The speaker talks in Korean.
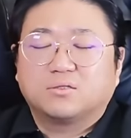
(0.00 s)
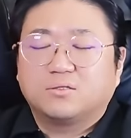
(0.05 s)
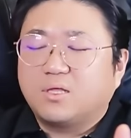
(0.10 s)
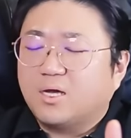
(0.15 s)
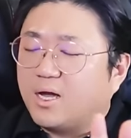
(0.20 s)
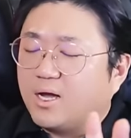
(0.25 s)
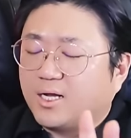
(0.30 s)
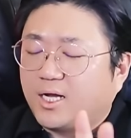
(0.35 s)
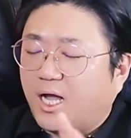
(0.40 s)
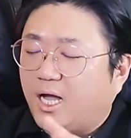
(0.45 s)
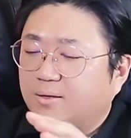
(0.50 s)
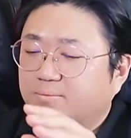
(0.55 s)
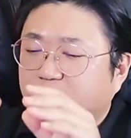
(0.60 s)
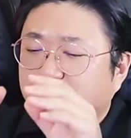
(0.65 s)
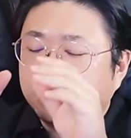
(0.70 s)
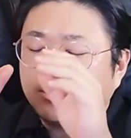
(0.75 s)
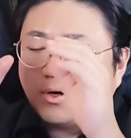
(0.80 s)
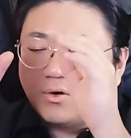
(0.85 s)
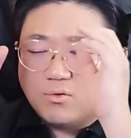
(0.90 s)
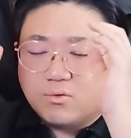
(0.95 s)
내가
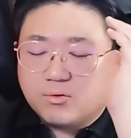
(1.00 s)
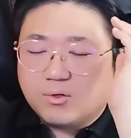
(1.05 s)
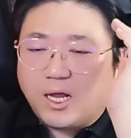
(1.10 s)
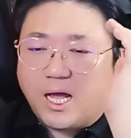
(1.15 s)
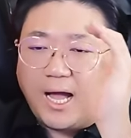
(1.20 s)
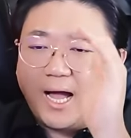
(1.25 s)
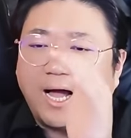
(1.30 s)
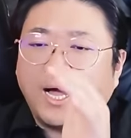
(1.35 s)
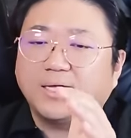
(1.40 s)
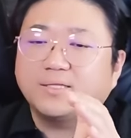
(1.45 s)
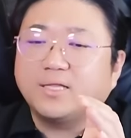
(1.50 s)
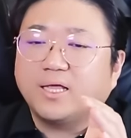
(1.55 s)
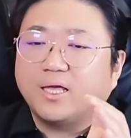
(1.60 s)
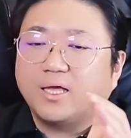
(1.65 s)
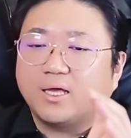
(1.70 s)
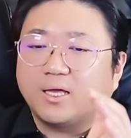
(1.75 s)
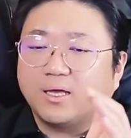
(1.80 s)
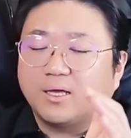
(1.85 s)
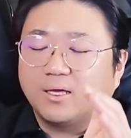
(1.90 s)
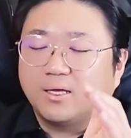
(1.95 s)
감히 서울
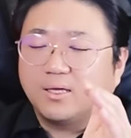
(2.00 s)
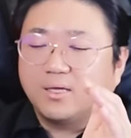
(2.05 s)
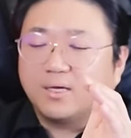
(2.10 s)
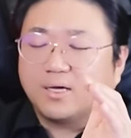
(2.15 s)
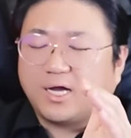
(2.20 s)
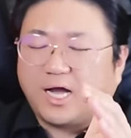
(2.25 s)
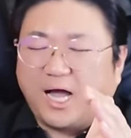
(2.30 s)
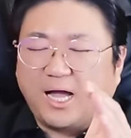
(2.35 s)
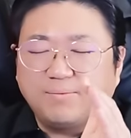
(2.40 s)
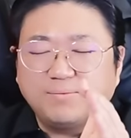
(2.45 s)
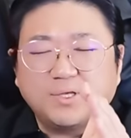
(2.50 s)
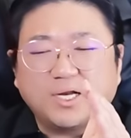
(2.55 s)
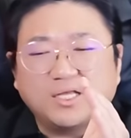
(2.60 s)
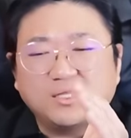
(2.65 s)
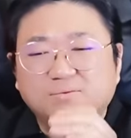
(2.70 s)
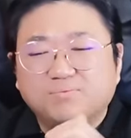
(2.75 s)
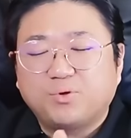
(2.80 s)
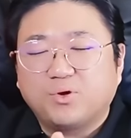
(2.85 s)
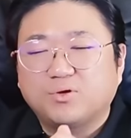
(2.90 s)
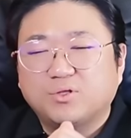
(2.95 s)
안에
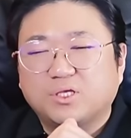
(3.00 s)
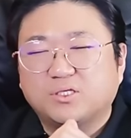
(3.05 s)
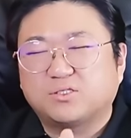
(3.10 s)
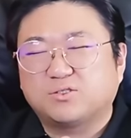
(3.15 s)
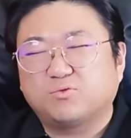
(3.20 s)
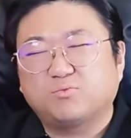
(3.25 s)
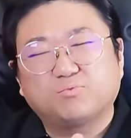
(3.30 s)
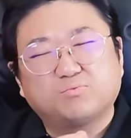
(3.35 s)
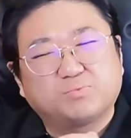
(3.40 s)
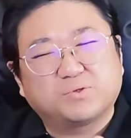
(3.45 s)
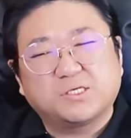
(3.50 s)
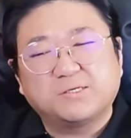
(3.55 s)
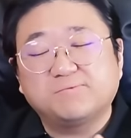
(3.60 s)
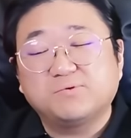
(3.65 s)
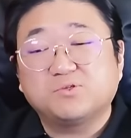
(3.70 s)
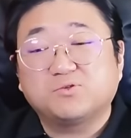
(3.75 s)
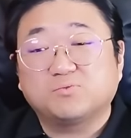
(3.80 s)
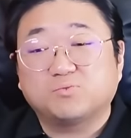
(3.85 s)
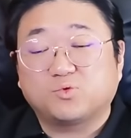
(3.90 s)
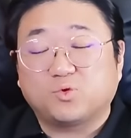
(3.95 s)
감이라는 표현에서 좀
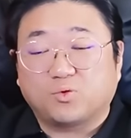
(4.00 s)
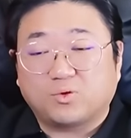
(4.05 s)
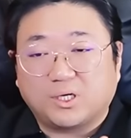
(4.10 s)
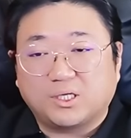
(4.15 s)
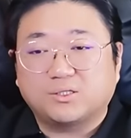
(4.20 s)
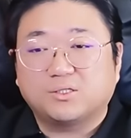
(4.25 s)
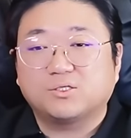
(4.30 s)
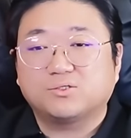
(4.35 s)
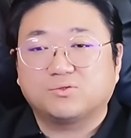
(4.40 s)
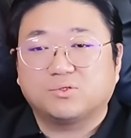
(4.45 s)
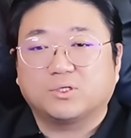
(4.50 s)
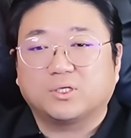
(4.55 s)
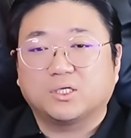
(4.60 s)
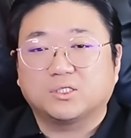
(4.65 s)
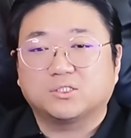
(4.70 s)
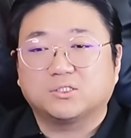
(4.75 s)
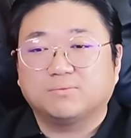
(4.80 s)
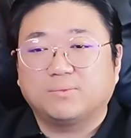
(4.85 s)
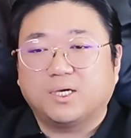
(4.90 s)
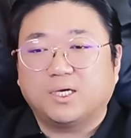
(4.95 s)
기분이 좀족 같을 수
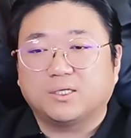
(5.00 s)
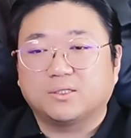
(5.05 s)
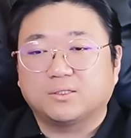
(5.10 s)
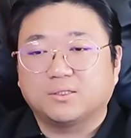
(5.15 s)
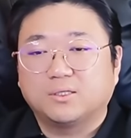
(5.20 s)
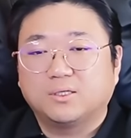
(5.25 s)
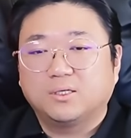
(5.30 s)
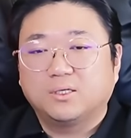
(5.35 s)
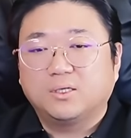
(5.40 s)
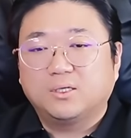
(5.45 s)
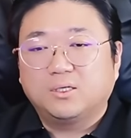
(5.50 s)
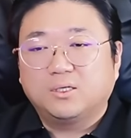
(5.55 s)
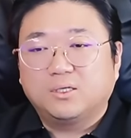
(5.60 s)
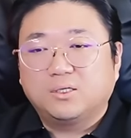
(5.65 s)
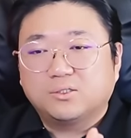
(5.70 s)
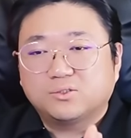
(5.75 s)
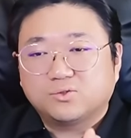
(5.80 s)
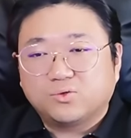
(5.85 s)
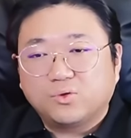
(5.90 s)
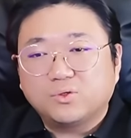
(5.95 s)
있겠지만
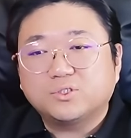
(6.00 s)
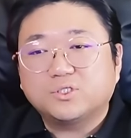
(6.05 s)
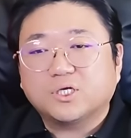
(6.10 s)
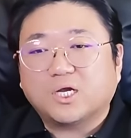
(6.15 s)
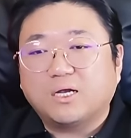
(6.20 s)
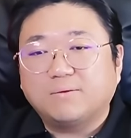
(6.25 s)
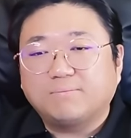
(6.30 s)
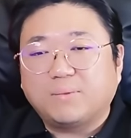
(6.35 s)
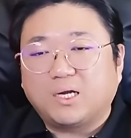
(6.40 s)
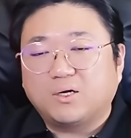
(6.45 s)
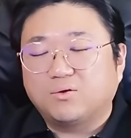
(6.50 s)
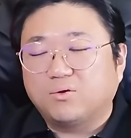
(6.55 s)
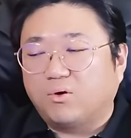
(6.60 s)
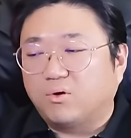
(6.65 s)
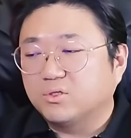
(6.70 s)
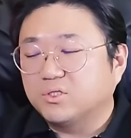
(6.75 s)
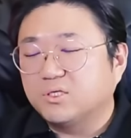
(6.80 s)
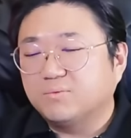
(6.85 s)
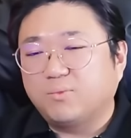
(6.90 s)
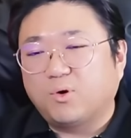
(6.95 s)
솔직한
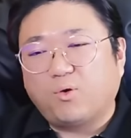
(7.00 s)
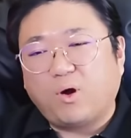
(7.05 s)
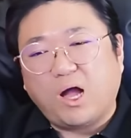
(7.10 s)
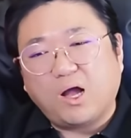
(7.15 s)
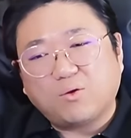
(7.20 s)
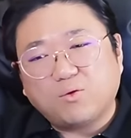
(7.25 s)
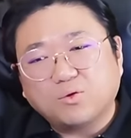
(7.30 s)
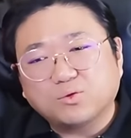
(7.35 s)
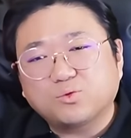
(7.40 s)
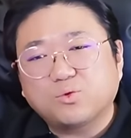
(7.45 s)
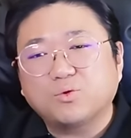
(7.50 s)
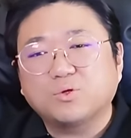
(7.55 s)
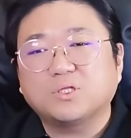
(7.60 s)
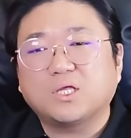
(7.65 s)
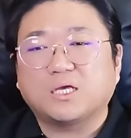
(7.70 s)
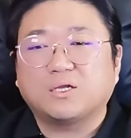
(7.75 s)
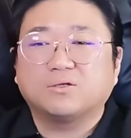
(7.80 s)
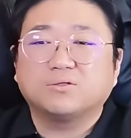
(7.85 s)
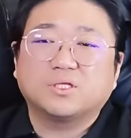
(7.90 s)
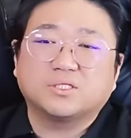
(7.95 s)
말로 어디 뭐
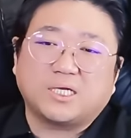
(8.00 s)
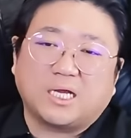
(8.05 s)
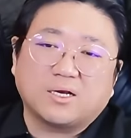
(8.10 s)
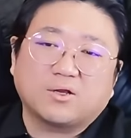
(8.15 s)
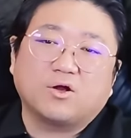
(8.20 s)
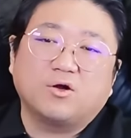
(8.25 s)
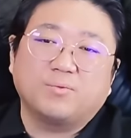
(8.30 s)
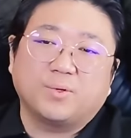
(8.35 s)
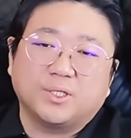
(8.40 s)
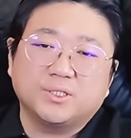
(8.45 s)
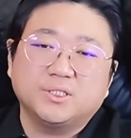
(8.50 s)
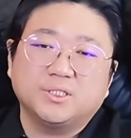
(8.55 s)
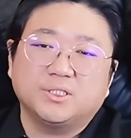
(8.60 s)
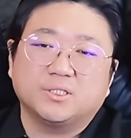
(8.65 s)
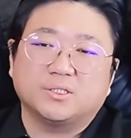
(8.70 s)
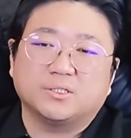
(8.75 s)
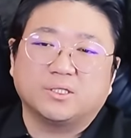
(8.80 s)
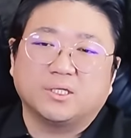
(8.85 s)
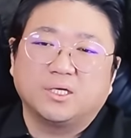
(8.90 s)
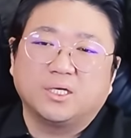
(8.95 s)
화곡동이나 이런 데 살
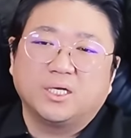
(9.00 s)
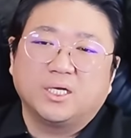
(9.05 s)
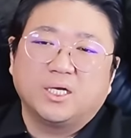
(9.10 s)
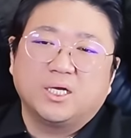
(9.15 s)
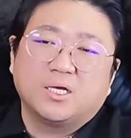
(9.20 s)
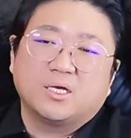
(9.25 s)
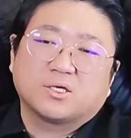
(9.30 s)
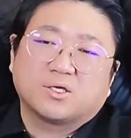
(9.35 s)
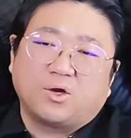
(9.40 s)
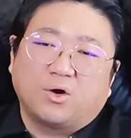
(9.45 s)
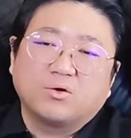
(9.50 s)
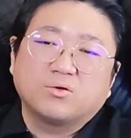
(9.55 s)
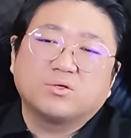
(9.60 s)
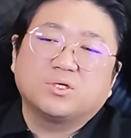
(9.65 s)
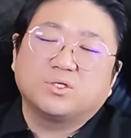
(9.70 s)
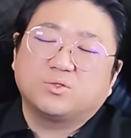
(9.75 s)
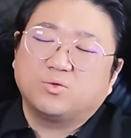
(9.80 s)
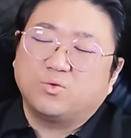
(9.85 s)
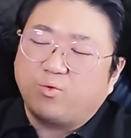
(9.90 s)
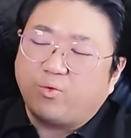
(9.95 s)
거면은
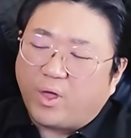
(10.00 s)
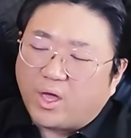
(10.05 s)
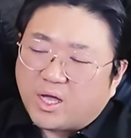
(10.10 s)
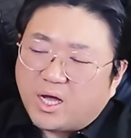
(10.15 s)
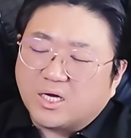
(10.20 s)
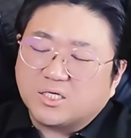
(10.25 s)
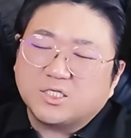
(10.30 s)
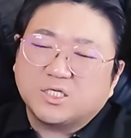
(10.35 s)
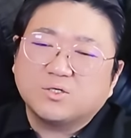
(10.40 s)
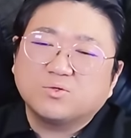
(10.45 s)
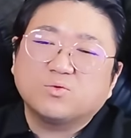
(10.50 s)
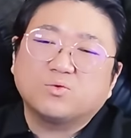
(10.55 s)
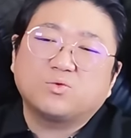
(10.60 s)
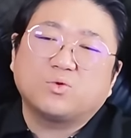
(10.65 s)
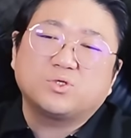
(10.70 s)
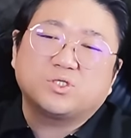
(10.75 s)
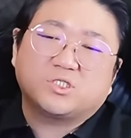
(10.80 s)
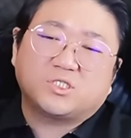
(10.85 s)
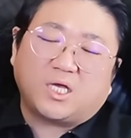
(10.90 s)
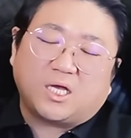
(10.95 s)
경기도 외곽
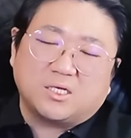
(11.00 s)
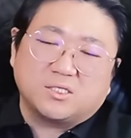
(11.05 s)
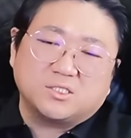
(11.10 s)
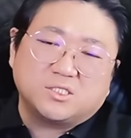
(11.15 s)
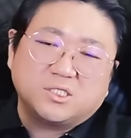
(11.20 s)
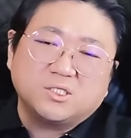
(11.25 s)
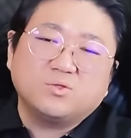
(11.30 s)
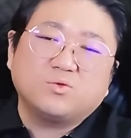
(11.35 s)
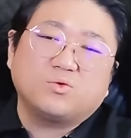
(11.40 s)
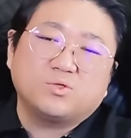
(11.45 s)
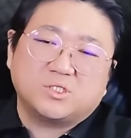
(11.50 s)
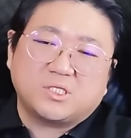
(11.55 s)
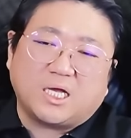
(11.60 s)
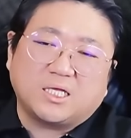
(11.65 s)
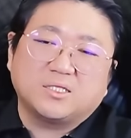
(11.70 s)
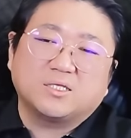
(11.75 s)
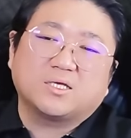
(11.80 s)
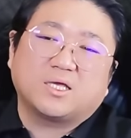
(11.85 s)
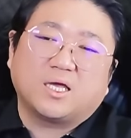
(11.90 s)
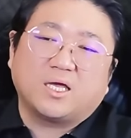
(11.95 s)
신도시 사, 신도시
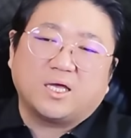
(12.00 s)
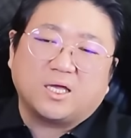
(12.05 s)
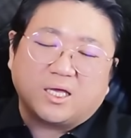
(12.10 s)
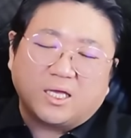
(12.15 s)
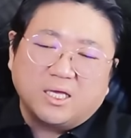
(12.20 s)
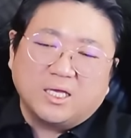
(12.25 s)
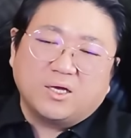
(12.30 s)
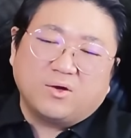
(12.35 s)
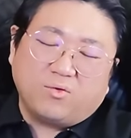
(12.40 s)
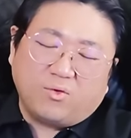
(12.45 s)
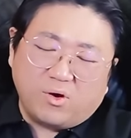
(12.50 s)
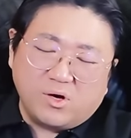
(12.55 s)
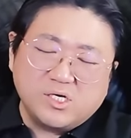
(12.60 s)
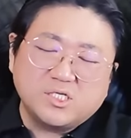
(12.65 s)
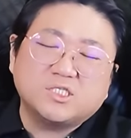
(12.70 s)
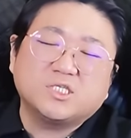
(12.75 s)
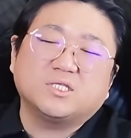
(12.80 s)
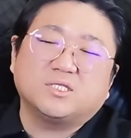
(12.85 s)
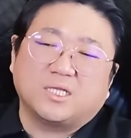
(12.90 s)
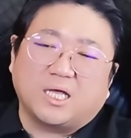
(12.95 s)
사는 게
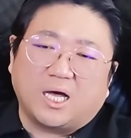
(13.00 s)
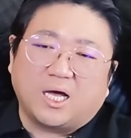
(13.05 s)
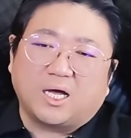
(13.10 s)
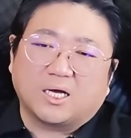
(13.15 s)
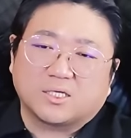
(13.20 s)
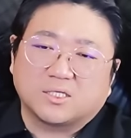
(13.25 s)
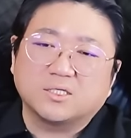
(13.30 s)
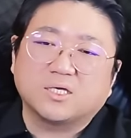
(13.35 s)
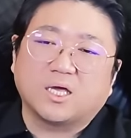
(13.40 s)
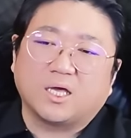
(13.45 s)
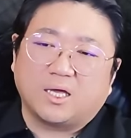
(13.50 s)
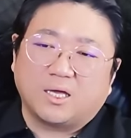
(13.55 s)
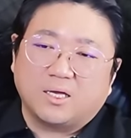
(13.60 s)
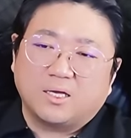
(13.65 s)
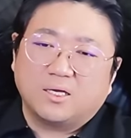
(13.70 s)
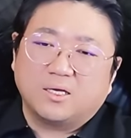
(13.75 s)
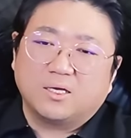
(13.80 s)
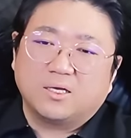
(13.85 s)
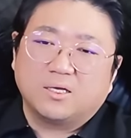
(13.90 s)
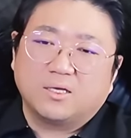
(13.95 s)
훨씬 나 그게
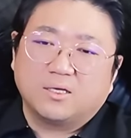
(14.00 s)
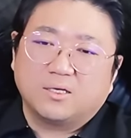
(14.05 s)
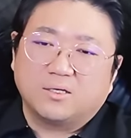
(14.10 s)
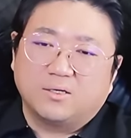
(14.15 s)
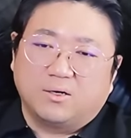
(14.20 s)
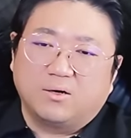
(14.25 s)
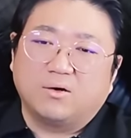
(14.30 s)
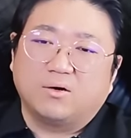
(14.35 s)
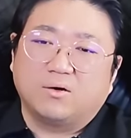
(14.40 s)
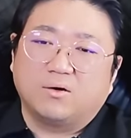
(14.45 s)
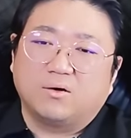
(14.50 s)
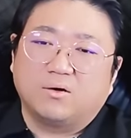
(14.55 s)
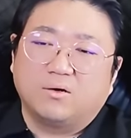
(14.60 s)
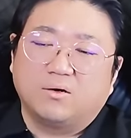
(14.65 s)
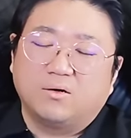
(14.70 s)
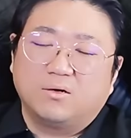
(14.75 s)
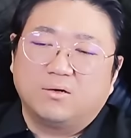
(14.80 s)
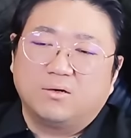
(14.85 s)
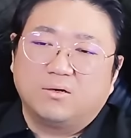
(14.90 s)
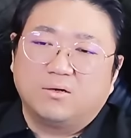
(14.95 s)
어